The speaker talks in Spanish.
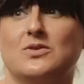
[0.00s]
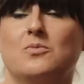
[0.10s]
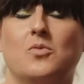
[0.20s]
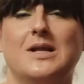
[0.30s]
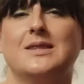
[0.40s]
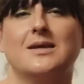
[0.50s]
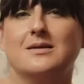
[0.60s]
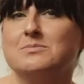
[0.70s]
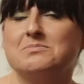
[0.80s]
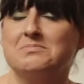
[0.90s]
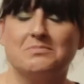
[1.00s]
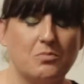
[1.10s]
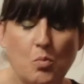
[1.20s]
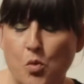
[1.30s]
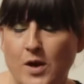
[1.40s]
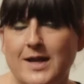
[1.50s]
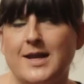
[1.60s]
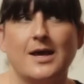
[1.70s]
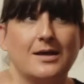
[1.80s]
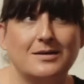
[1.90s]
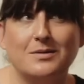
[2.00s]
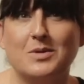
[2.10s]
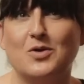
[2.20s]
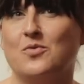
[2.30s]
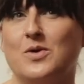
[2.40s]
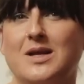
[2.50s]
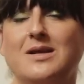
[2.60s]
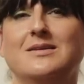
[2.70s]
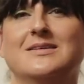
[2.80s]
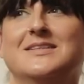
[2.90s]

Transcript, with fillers: envuelta, buenas y menos buenas.